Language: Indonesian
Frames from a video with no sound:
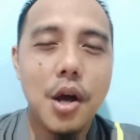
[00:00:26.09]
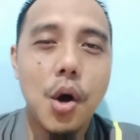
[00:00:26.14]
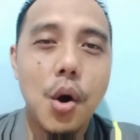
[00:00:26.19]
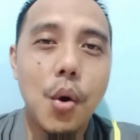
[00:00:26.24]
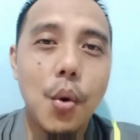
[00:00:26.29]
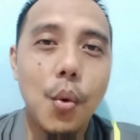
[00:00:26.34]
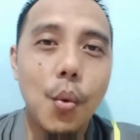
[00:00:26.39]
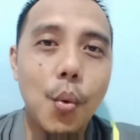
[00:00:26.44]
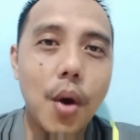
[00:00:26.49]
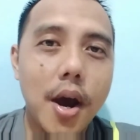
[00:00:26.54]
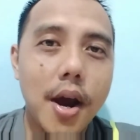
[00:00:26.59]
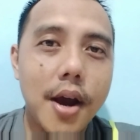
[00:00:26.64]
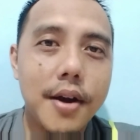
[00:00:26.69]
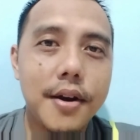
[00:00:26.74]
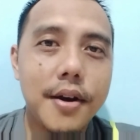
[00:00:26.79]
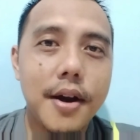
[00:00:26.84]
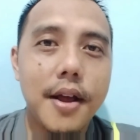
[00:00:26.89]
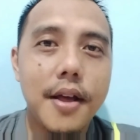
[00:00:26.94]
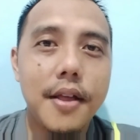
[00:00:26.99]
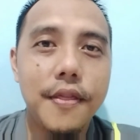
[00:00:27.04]

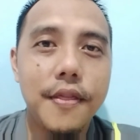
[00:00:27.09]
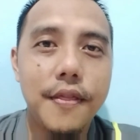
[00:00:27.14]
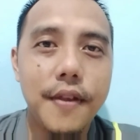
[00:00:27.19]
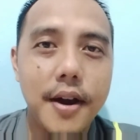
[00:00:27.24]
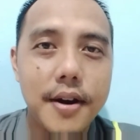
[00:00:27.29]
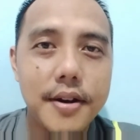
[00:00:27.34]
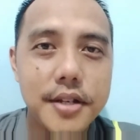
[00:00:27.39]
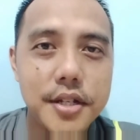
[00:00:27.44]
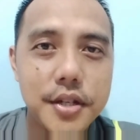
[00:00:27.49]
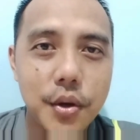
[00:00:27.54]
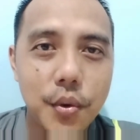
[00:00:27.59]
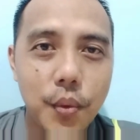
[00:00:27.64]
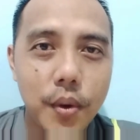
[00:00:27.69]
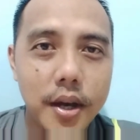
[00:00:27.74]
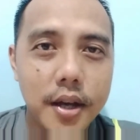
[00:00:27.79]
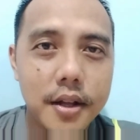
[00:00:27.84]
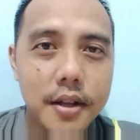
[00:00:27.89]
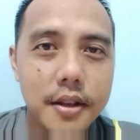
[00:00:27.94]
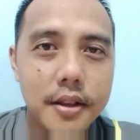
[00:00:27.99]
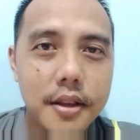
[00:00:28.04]
Where there's a
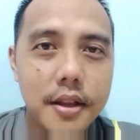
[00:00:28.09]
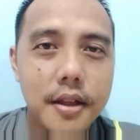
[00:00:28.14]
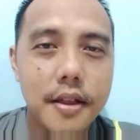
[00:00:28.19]
will,